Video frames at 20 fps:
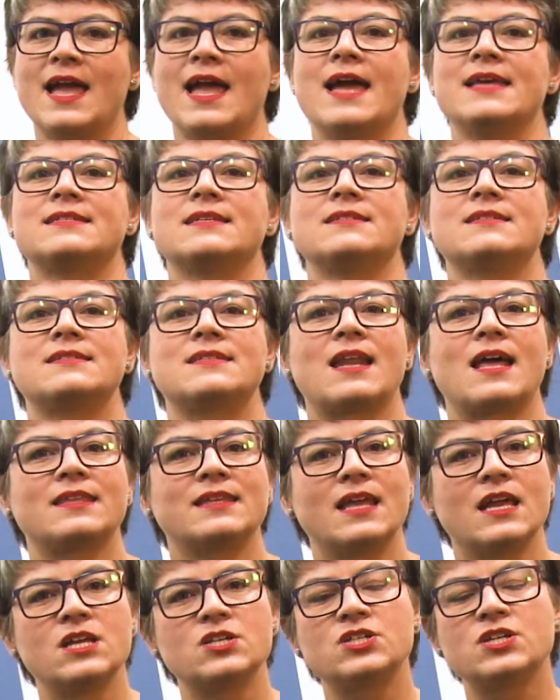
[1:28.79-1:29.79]
Essas
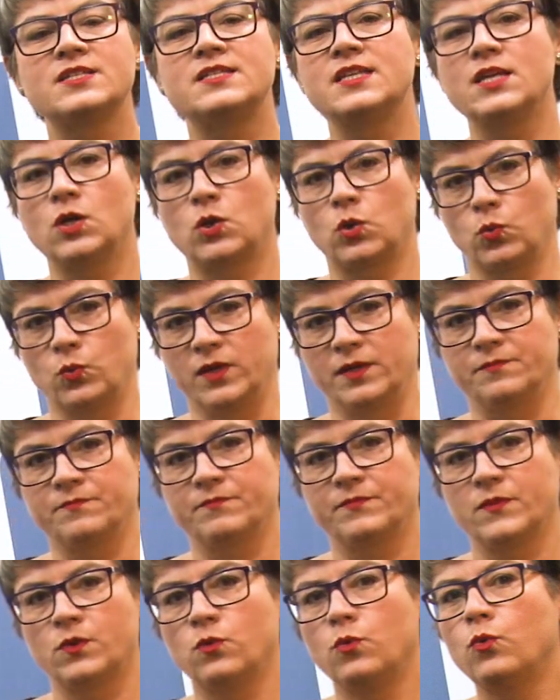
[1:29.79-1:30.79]
estratégias incluem
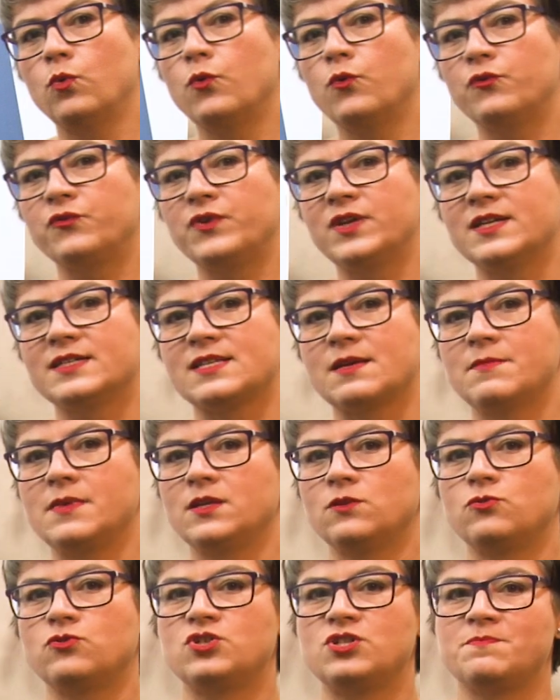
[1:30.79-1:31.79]
o
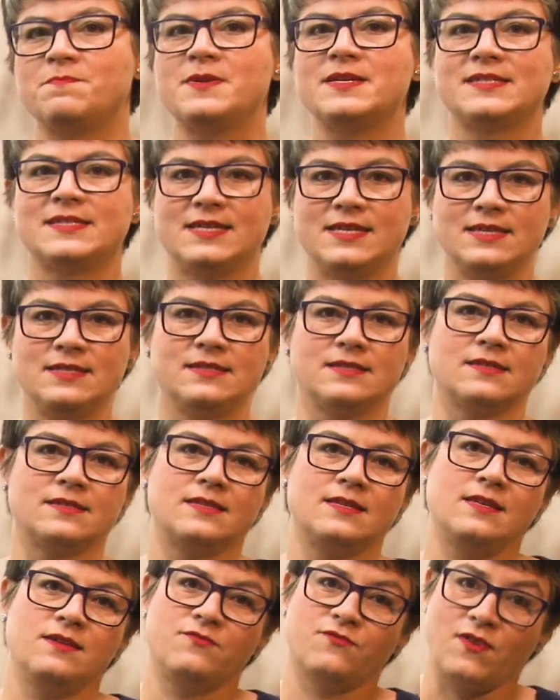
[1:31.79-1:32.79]
financiamento de pesquisas
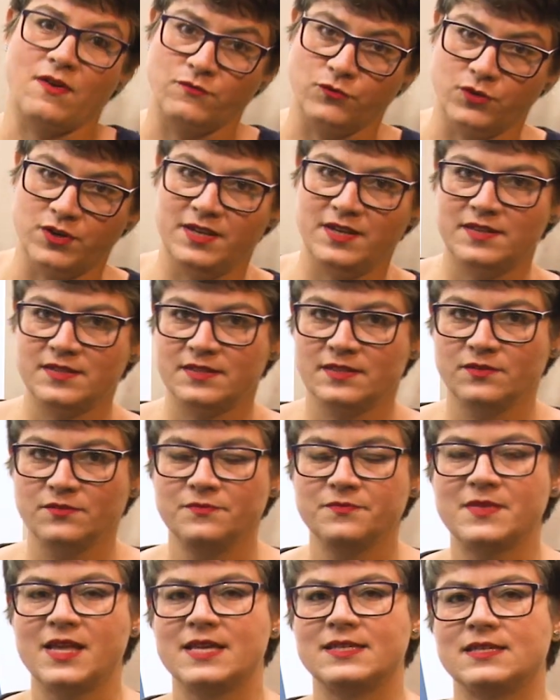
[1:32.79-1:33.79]
que favoreçam
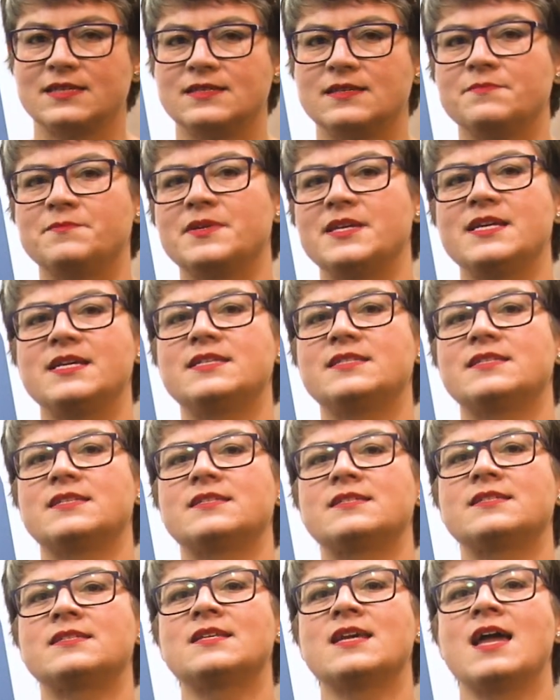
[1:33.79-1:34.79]
essas
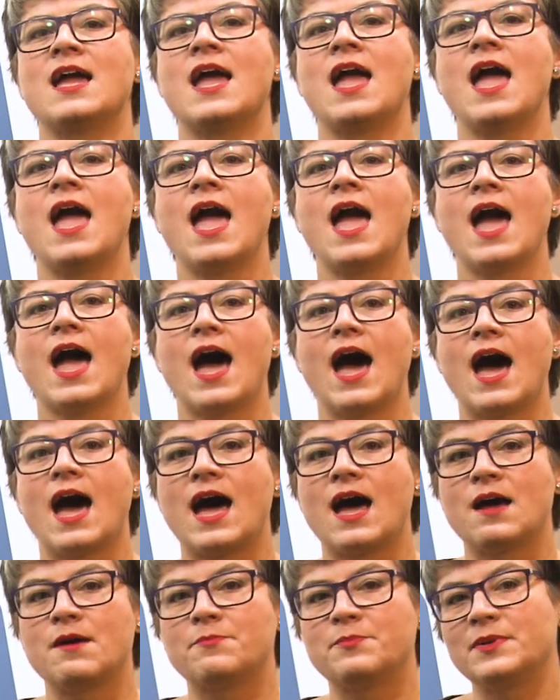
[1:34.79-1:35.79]
empresas,
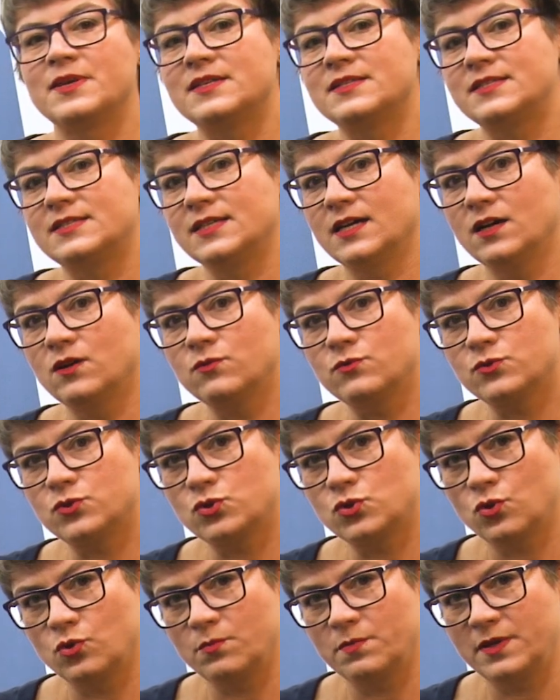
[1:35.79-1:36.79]
a pressão
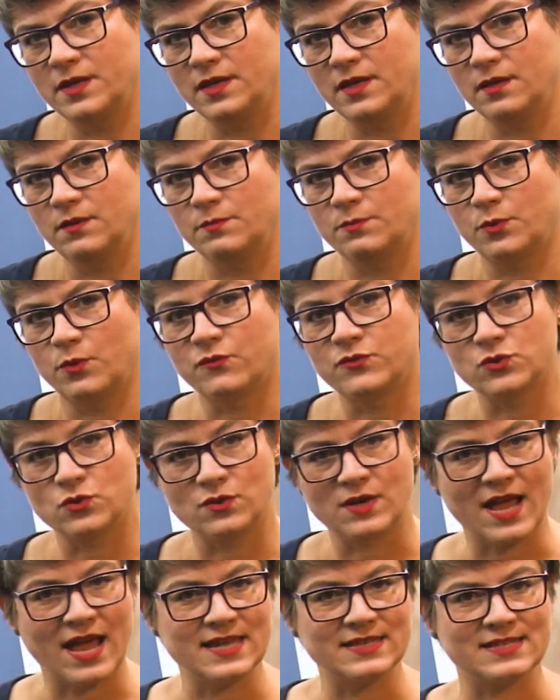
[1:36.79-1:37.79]
sobre
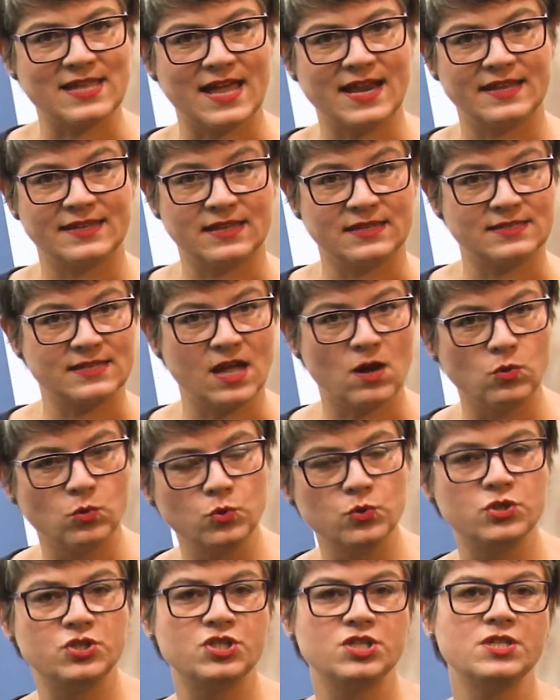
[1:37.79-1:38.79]
profissionais da área da
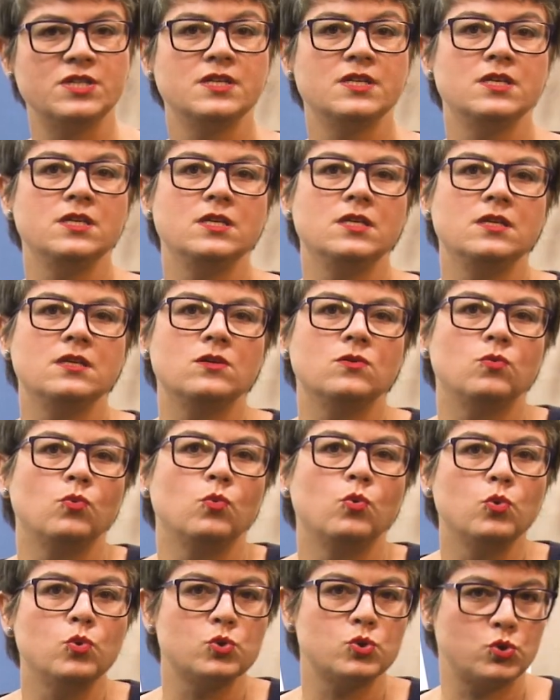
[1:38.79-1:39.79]
saúde e o
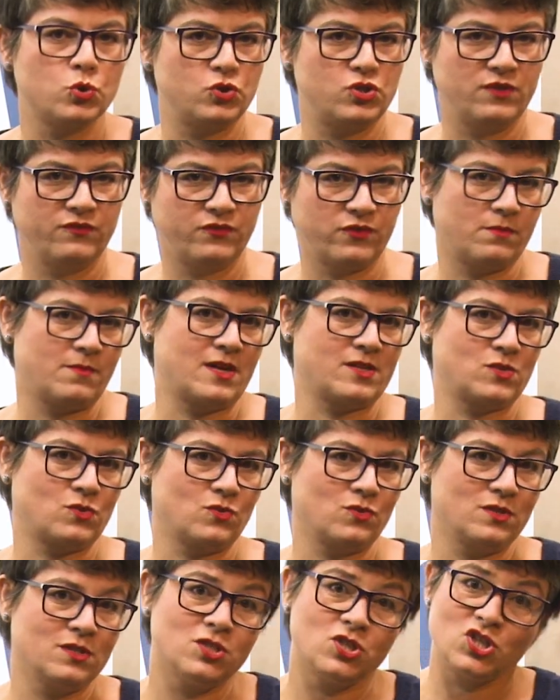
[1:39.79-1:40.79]
uso de
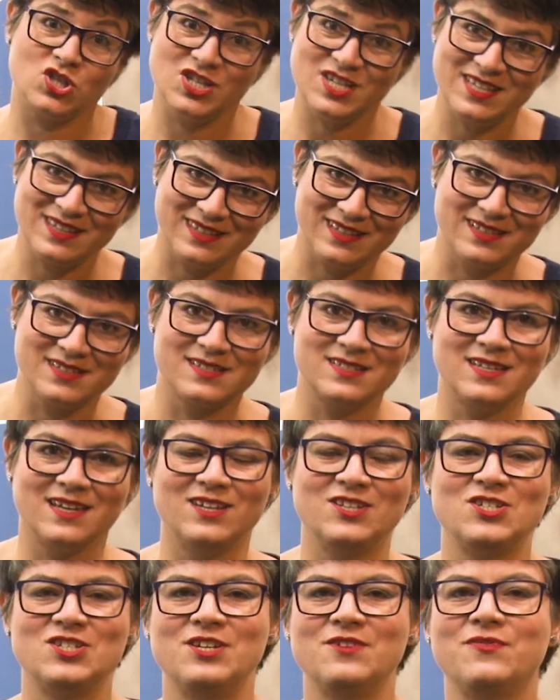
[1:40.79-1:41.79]
informações ditas
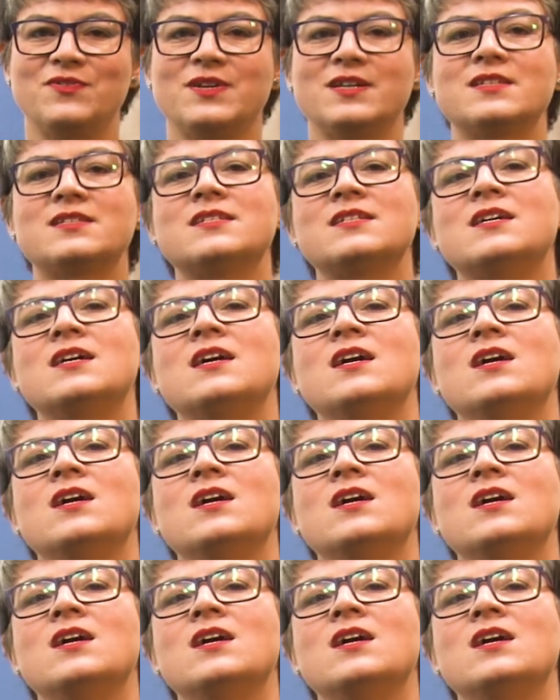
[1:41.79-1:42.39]
científicas